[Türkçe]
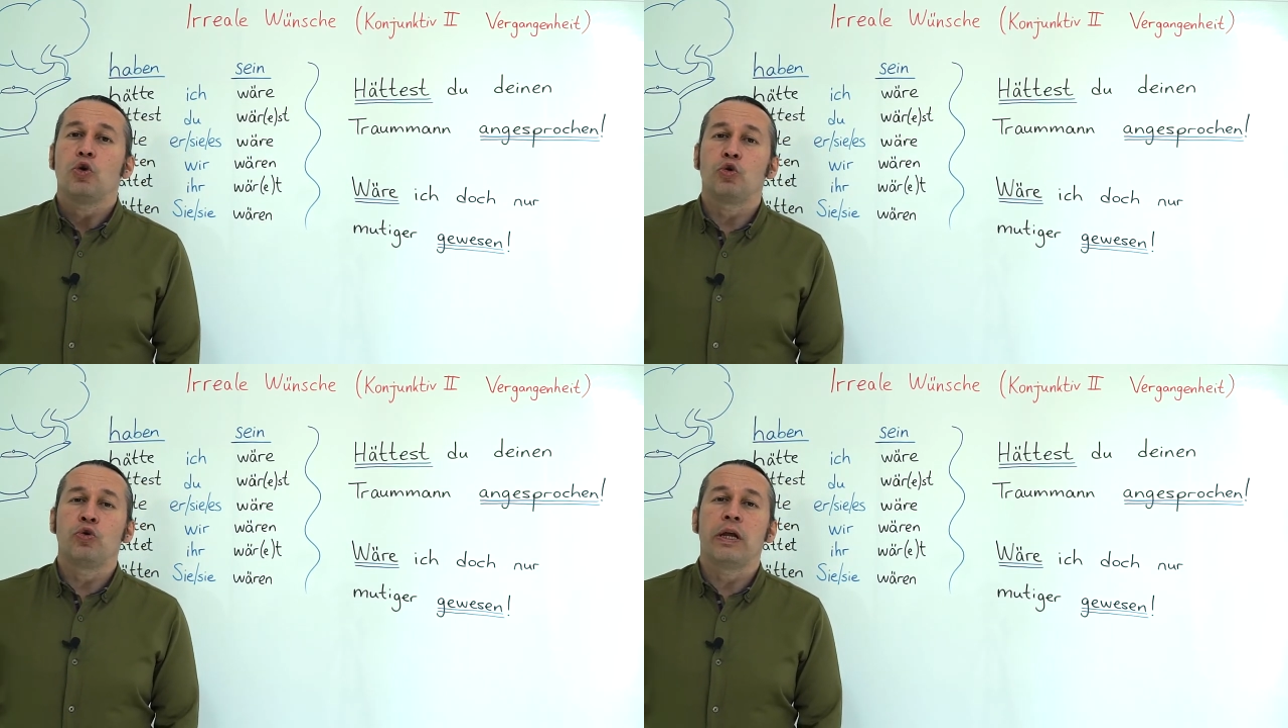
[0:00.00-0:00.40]

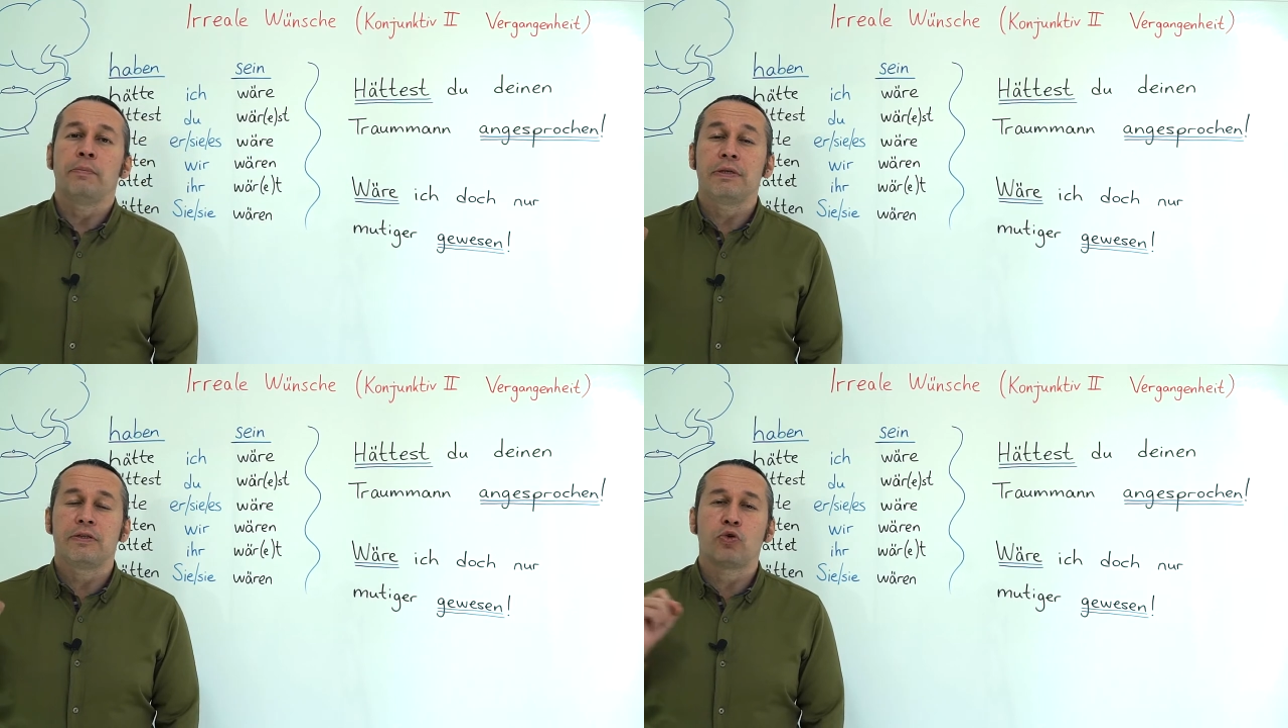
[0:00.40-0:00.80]

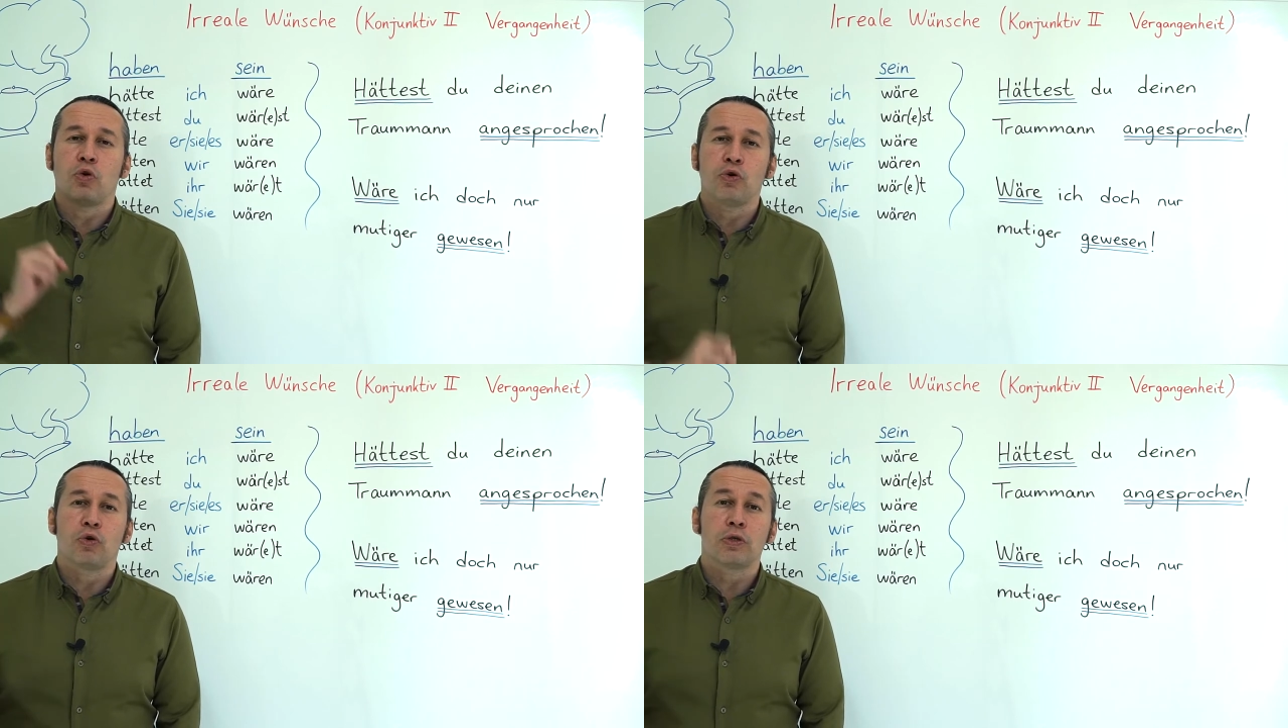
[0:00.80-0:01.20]
ünlemimizi
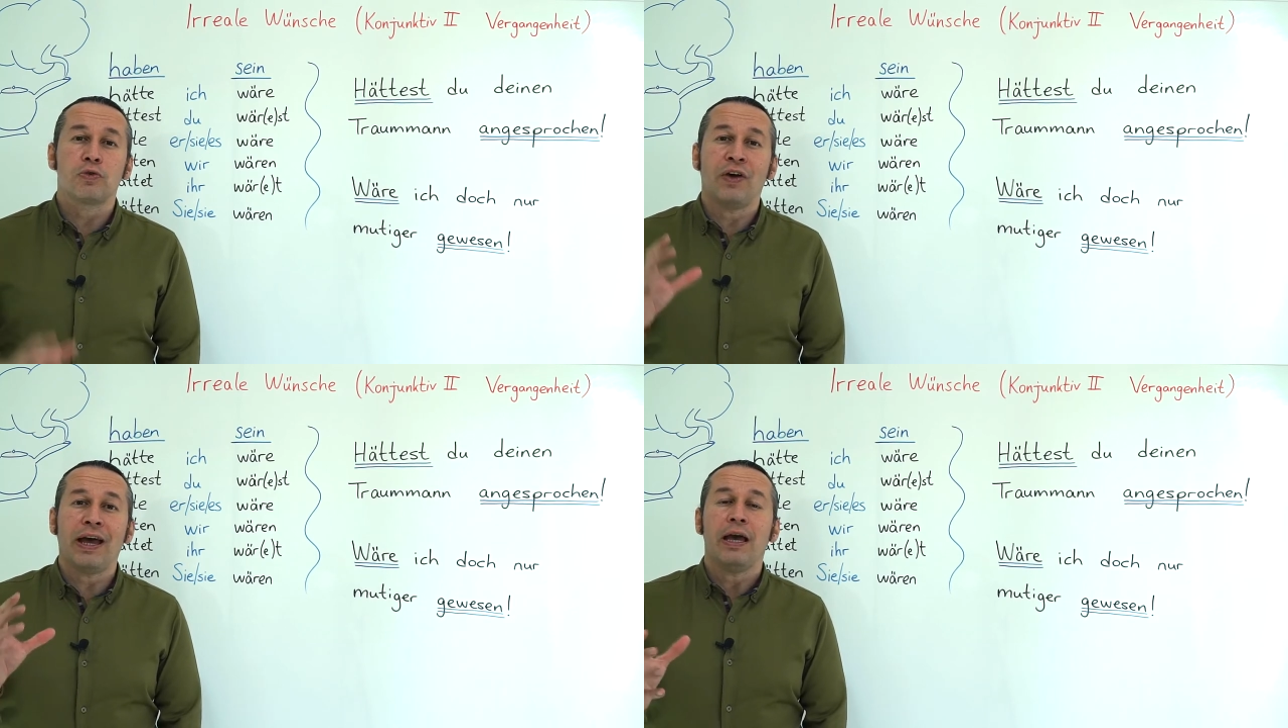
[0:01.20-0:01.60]

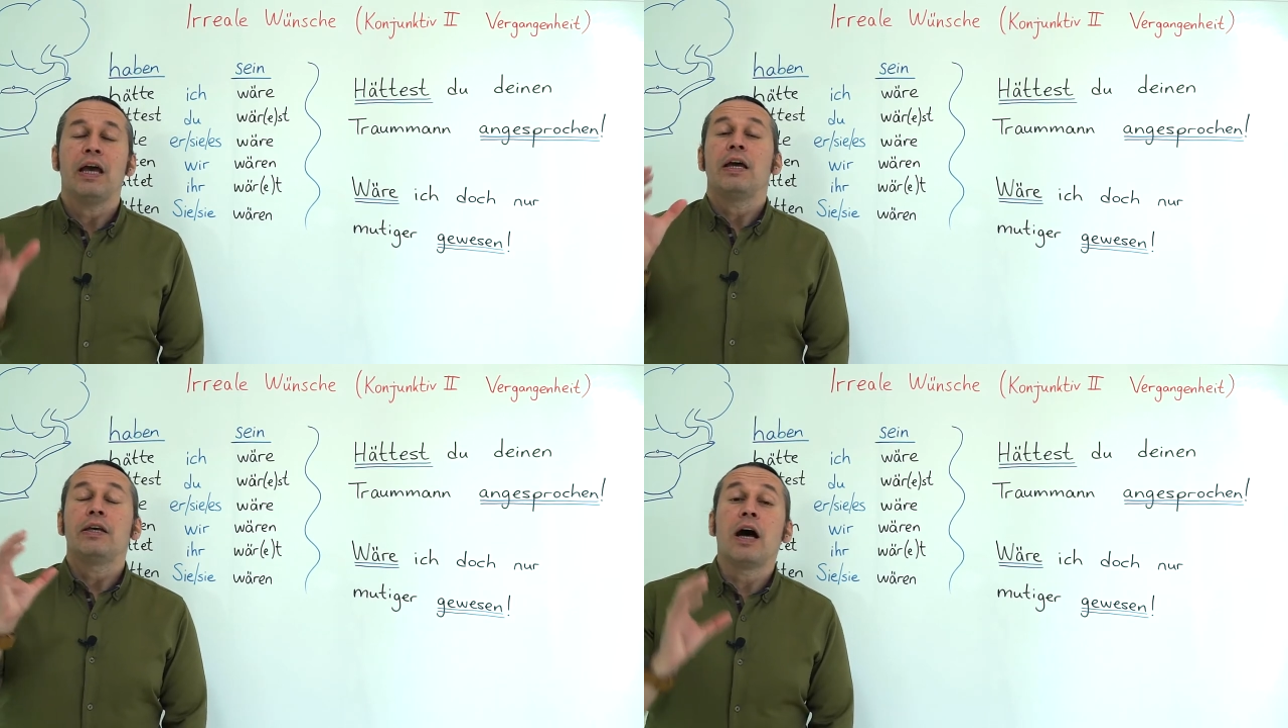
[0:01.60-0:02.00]
koyuyoruz ve
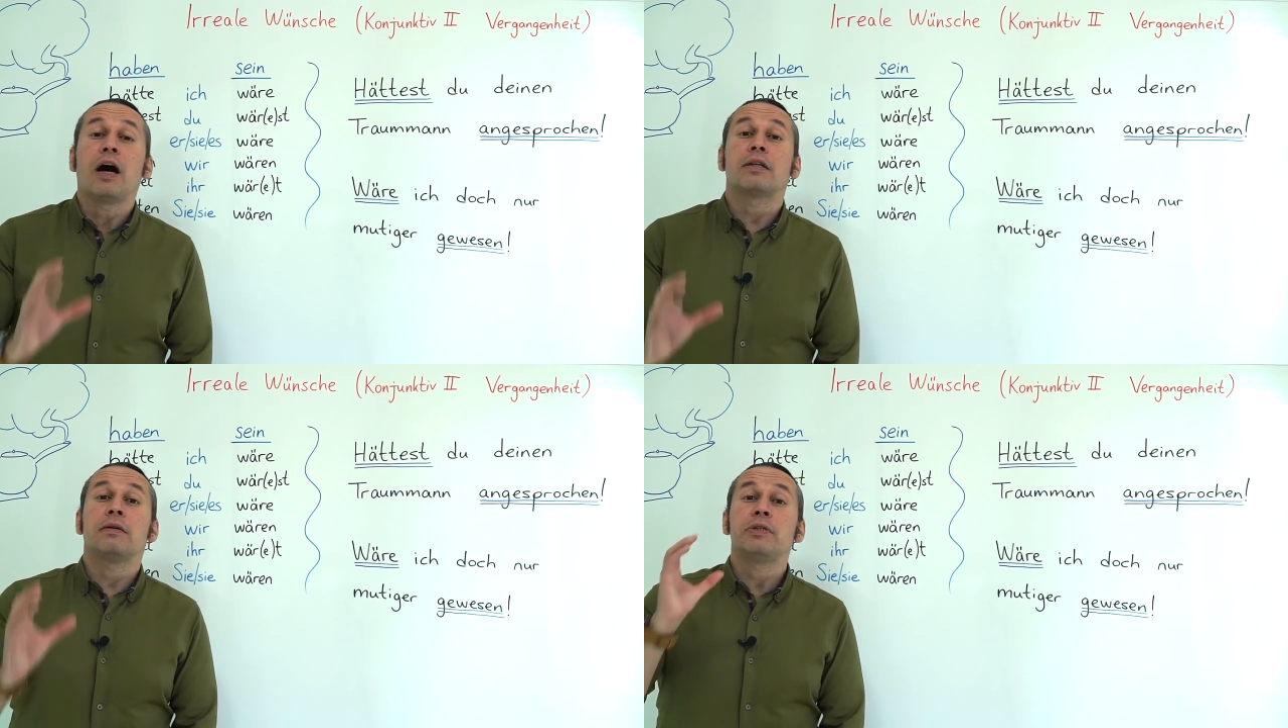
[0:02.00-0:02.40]

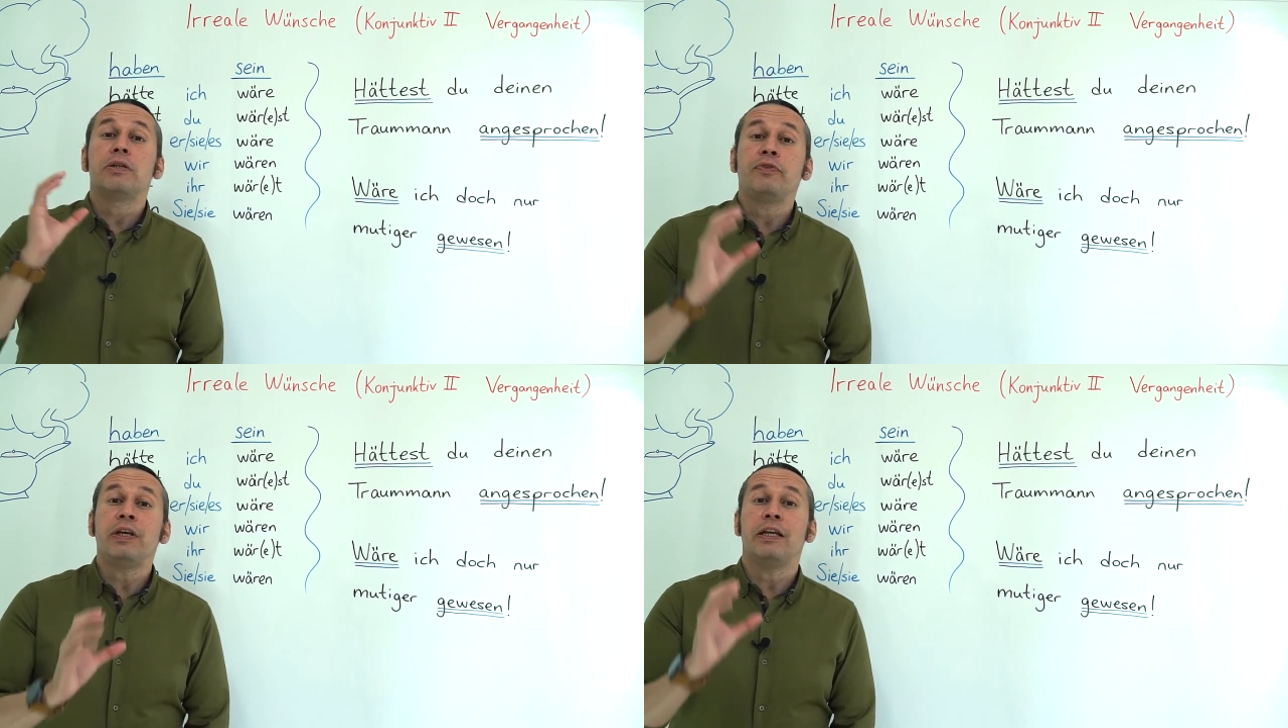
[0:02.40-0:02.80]
yardımcı
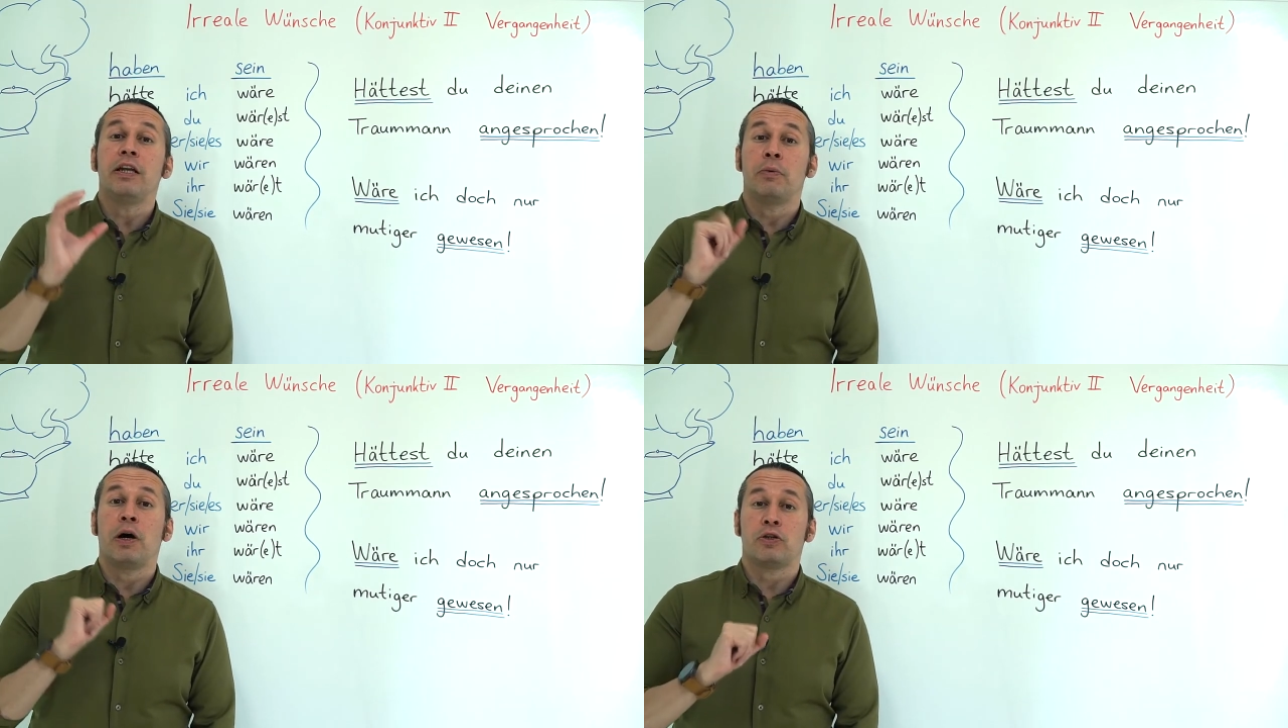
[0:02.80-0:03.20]

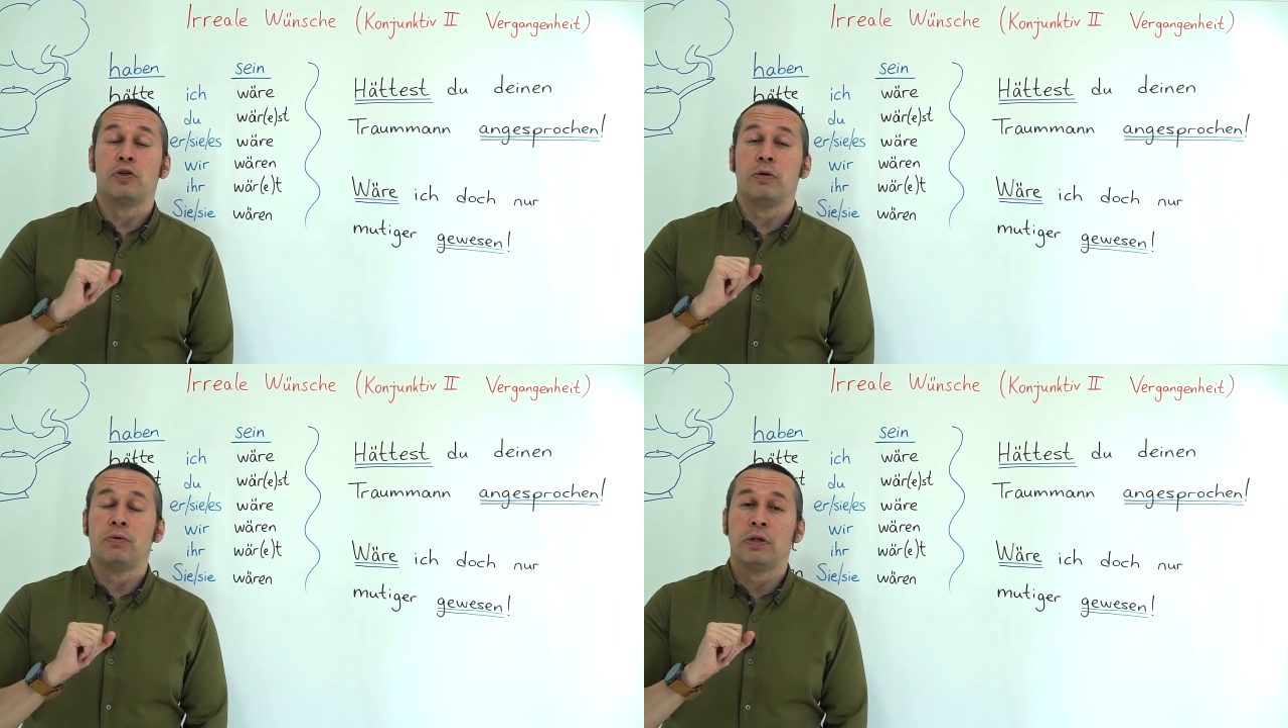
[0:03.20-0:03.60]
fiille
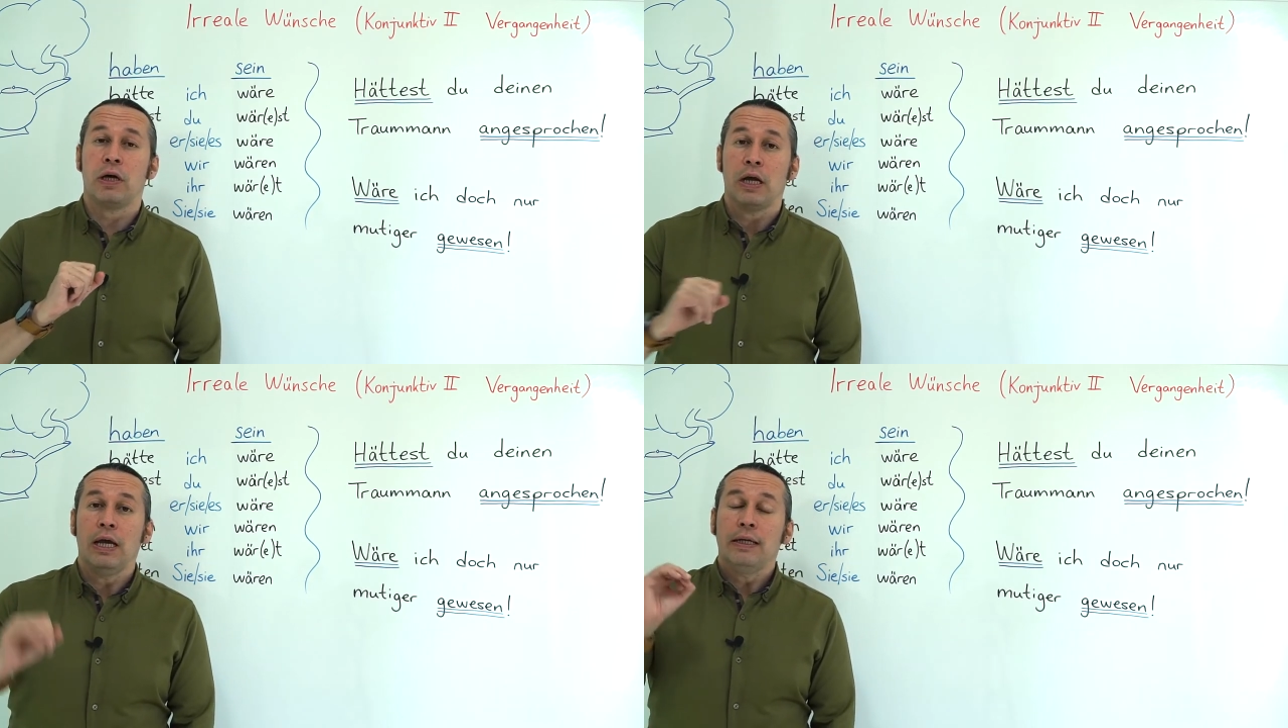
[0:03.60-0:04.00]
başlıyor bunlar.